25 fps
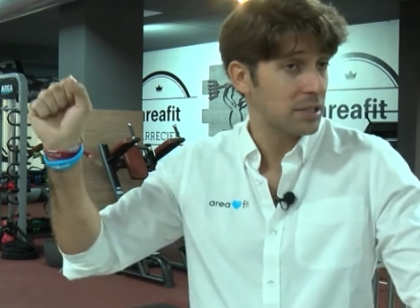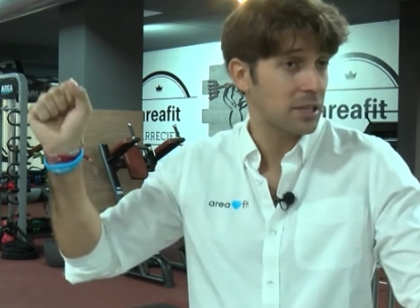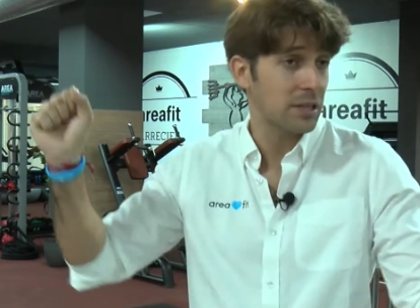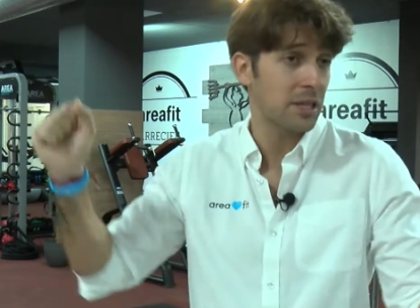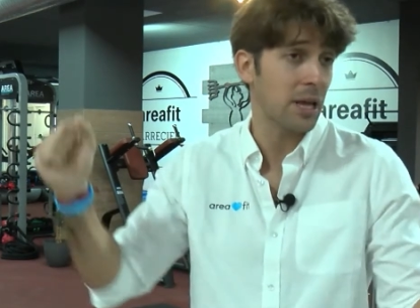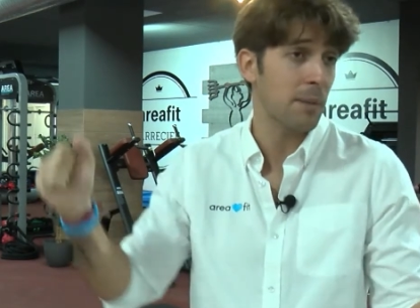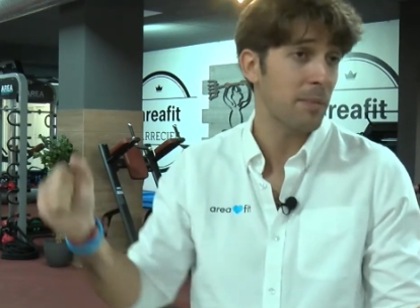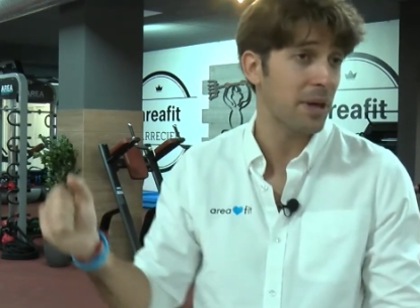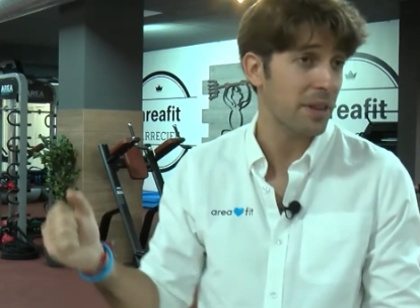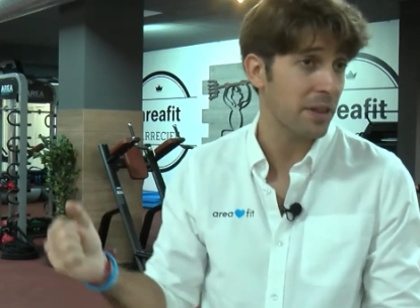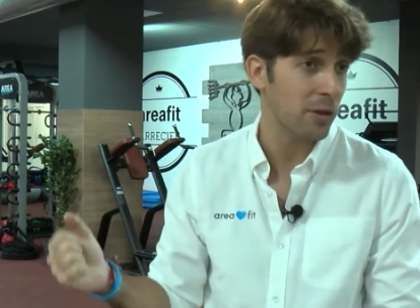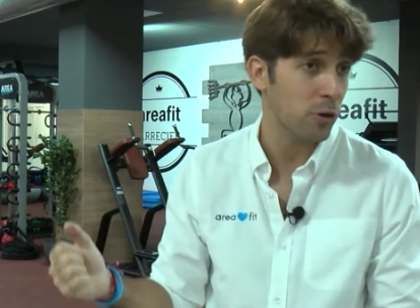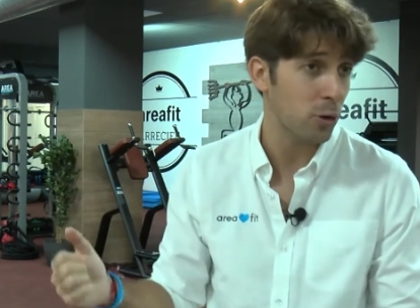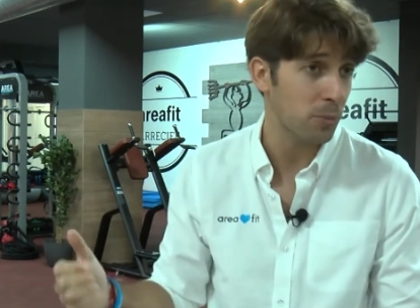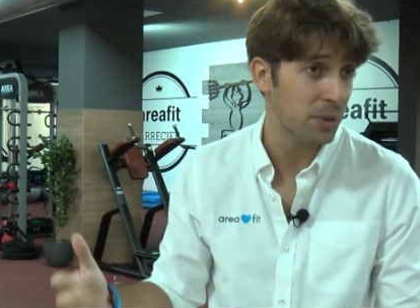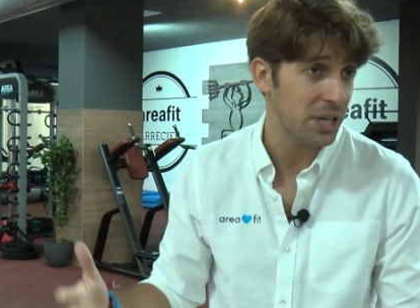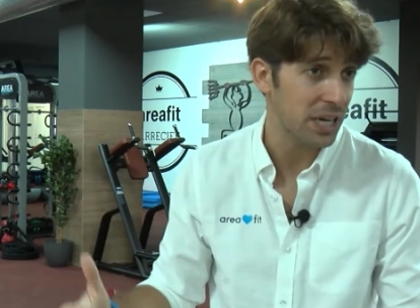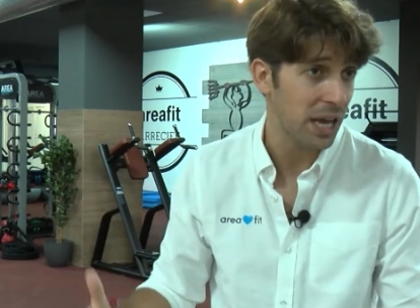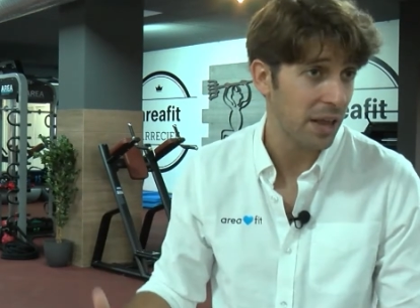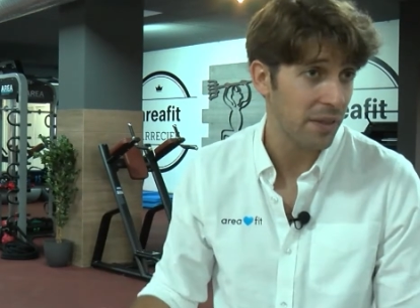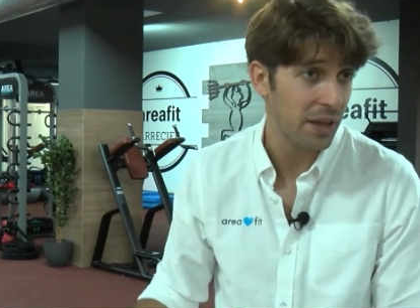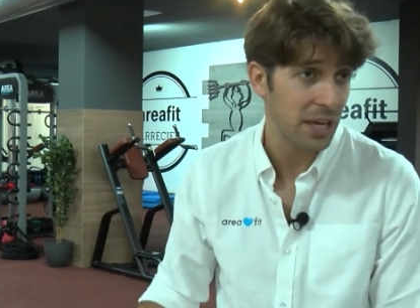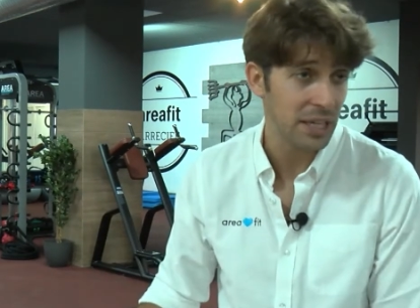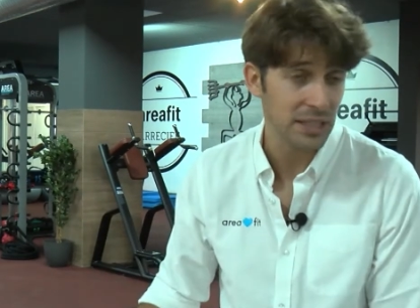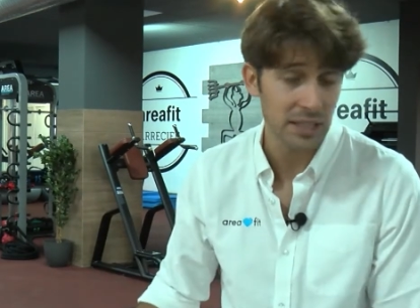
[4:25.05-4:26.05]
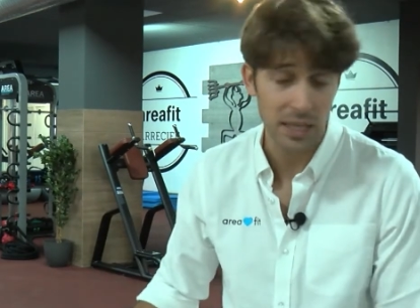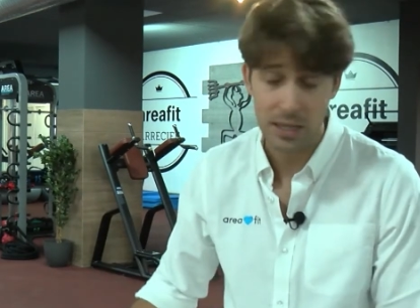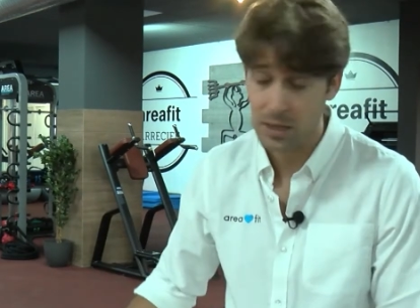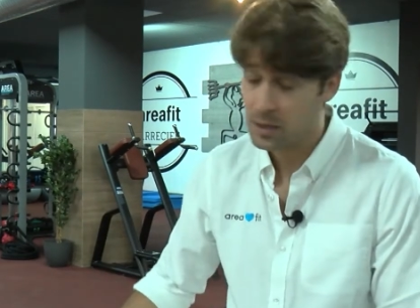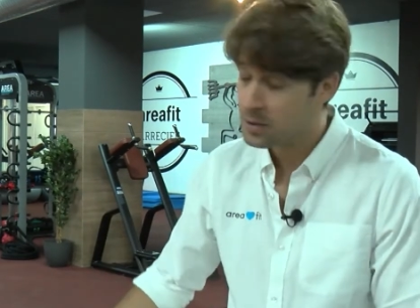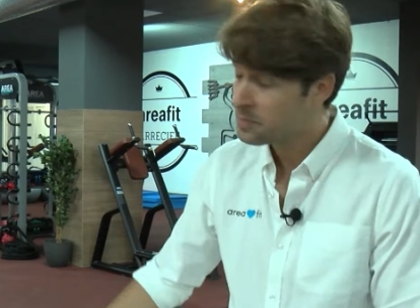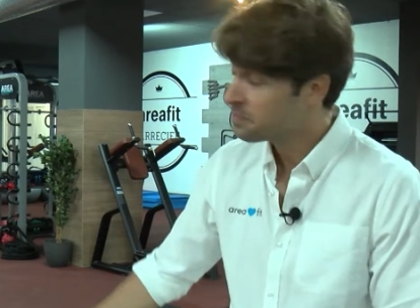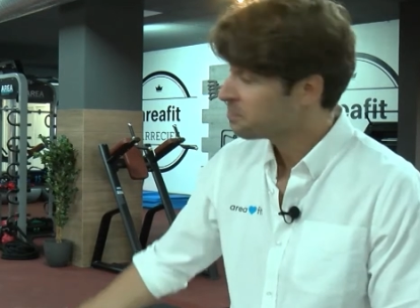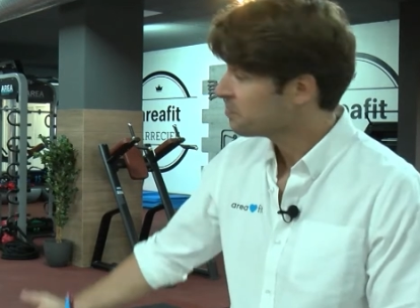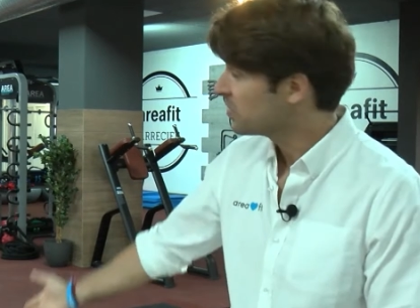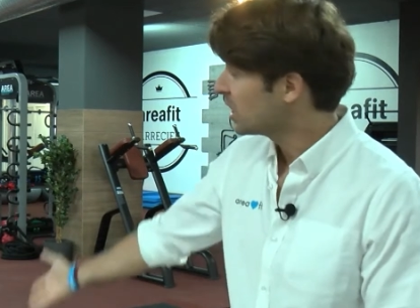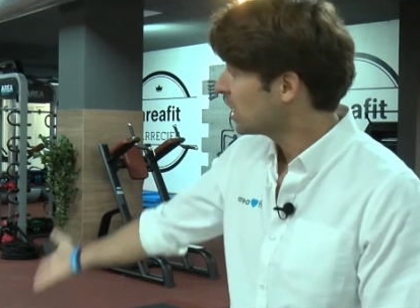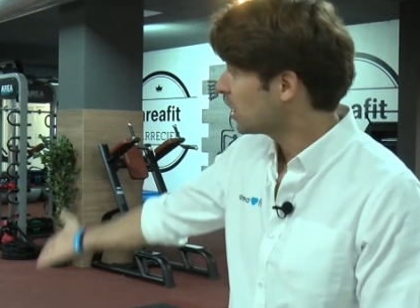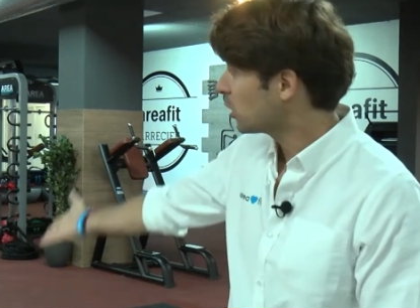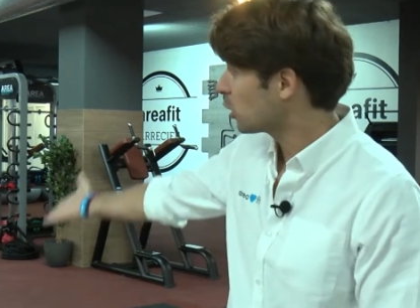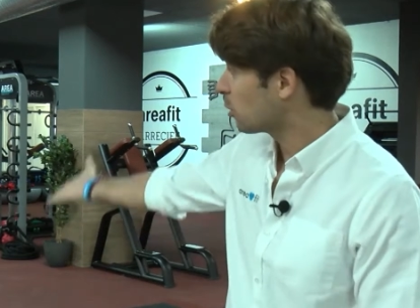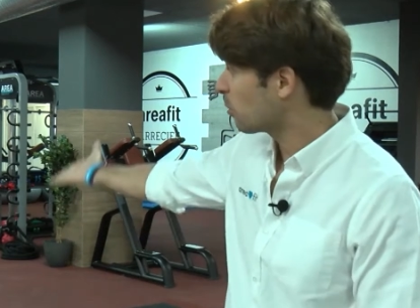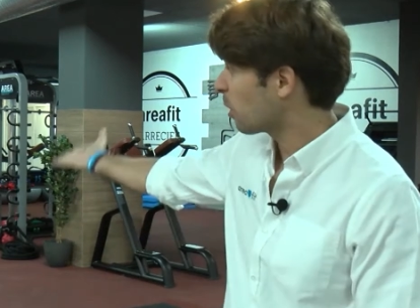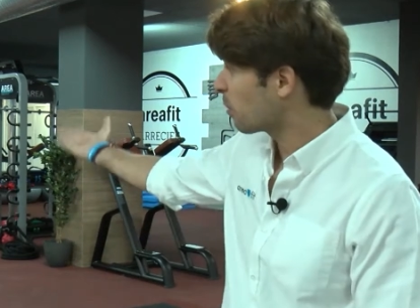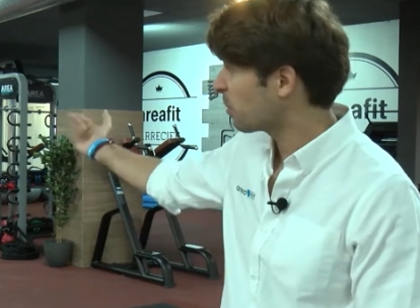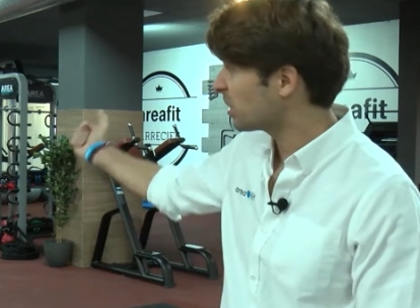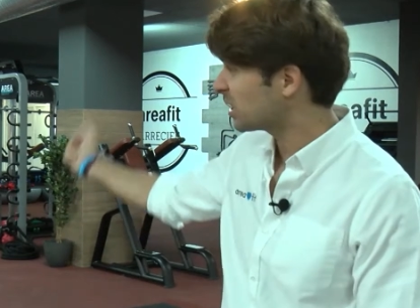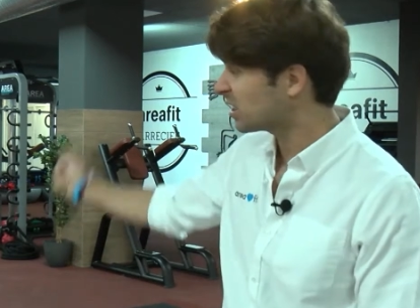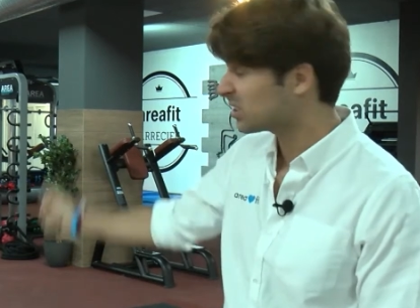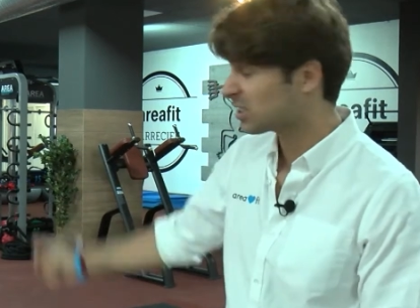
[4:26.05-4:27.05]
...tema temas de dominadas y tal,
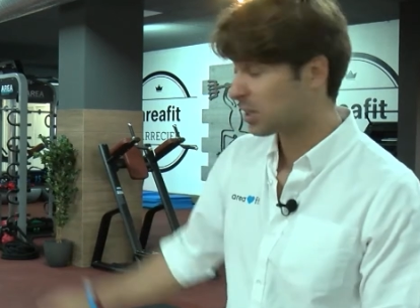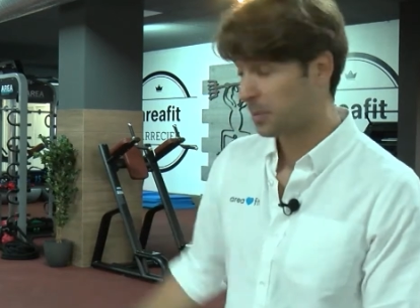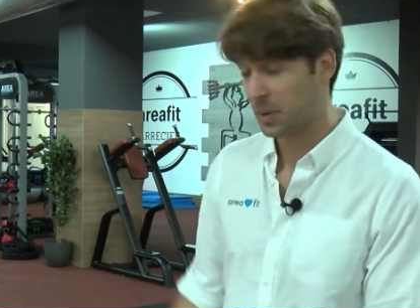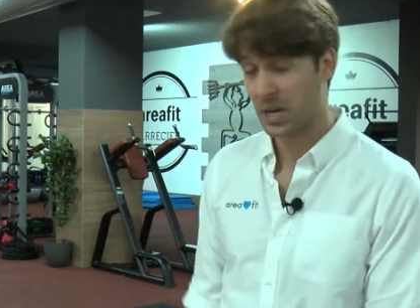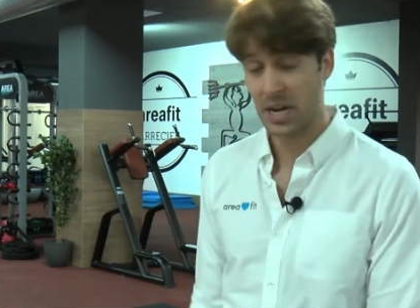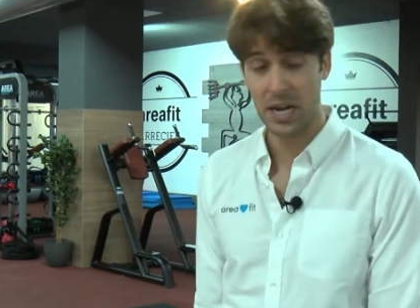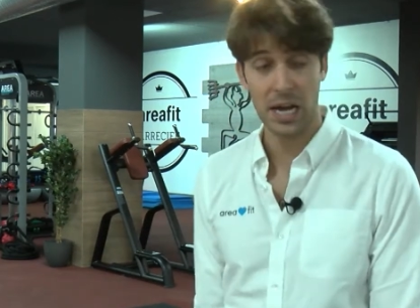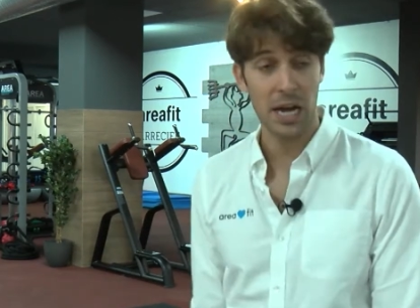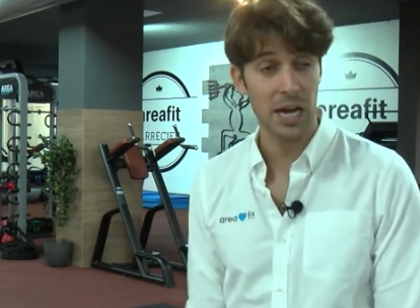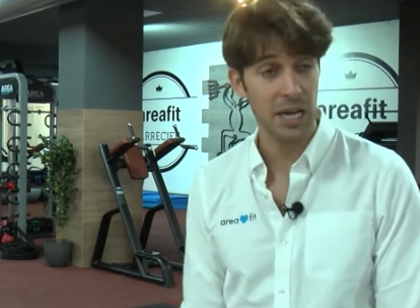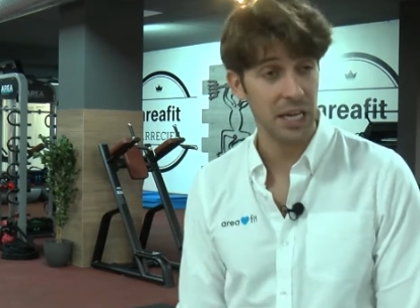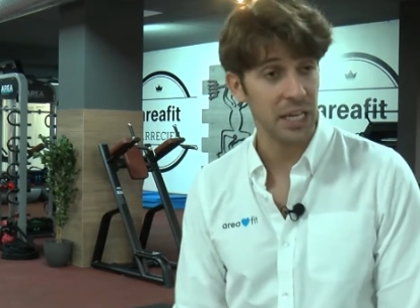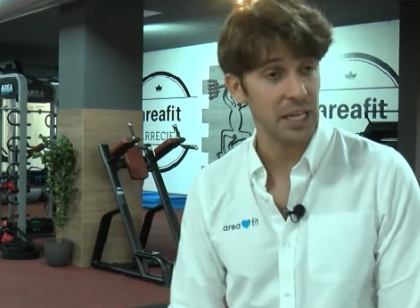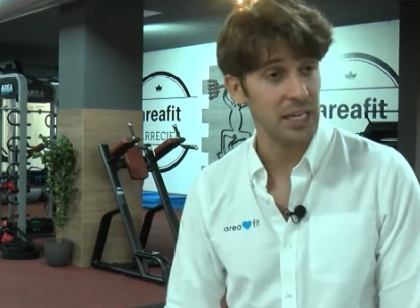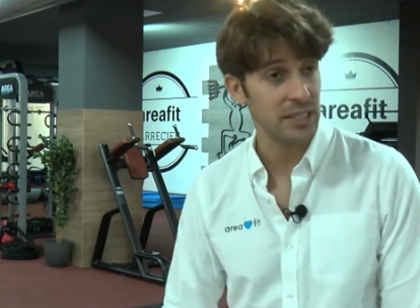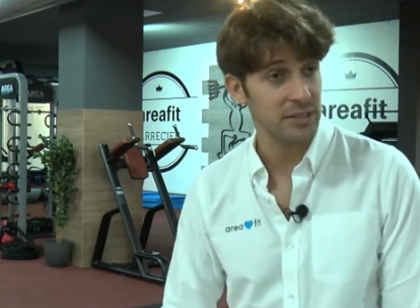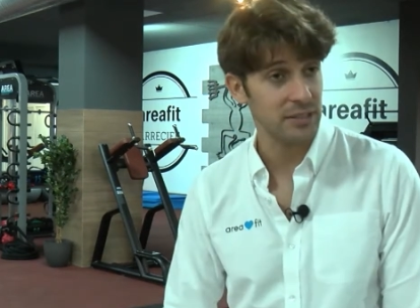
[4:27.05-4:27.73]
normalmente se vienen aquí a